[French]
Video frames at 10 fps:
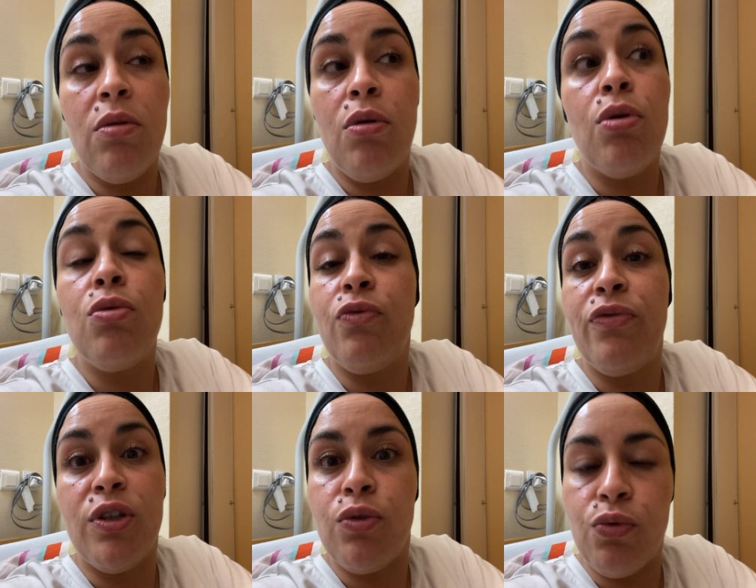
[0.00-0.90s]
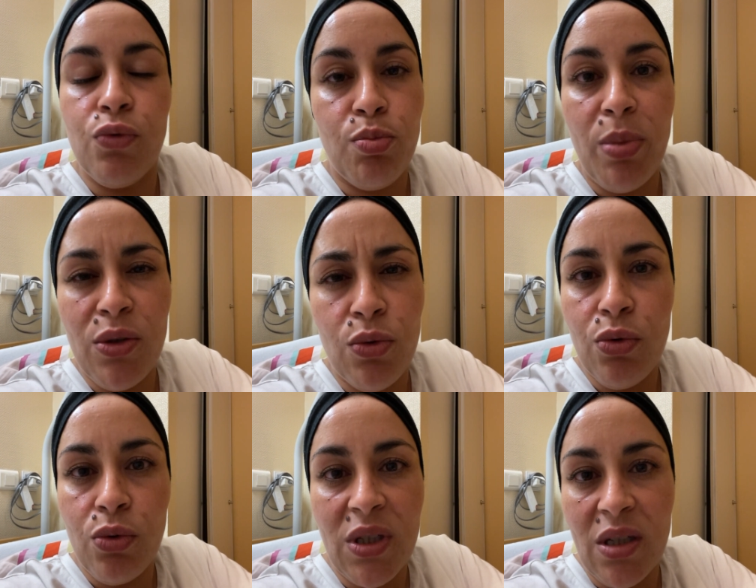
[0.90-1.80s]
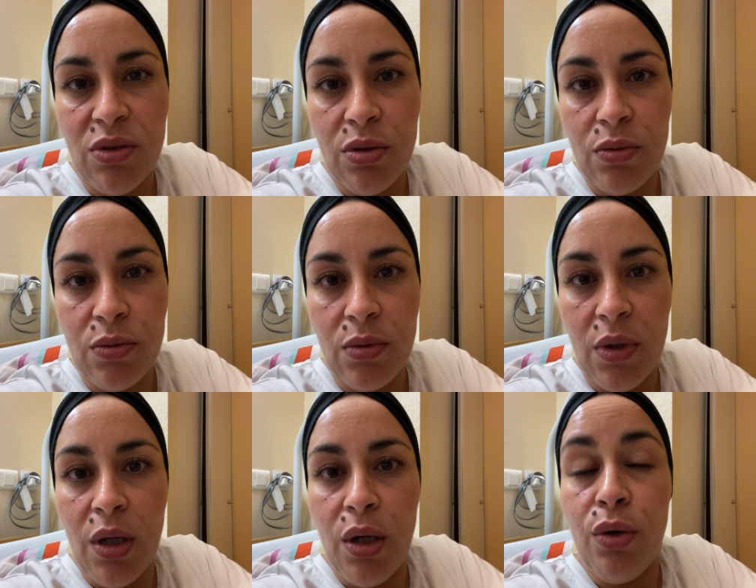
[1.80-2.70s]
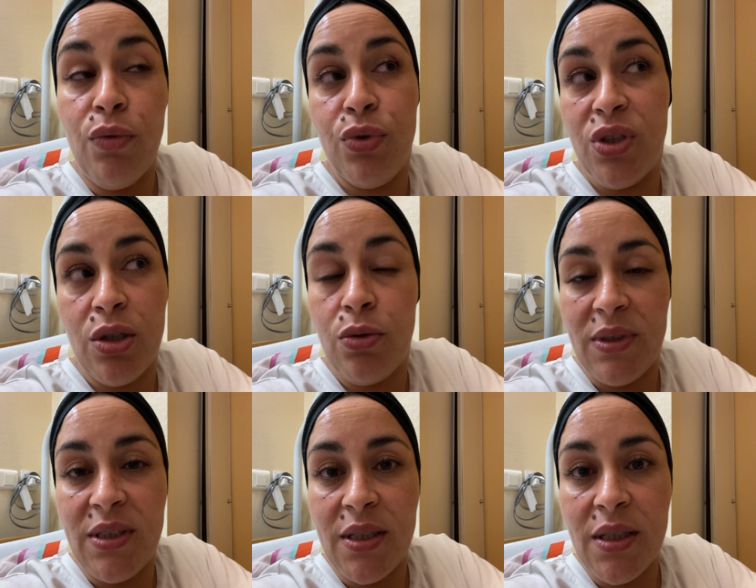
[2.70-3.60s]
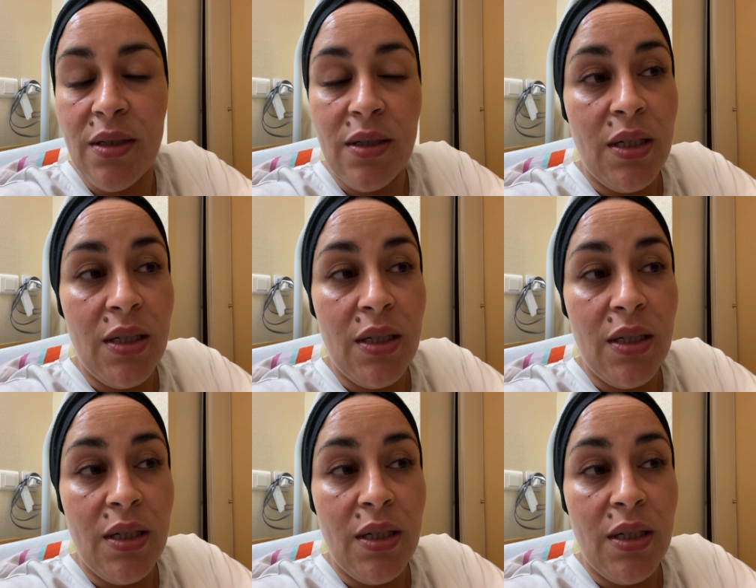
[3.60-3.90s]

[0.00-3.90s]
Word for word: or qu'en fait on touche plein d'autres trucs avant de venir cuisiner,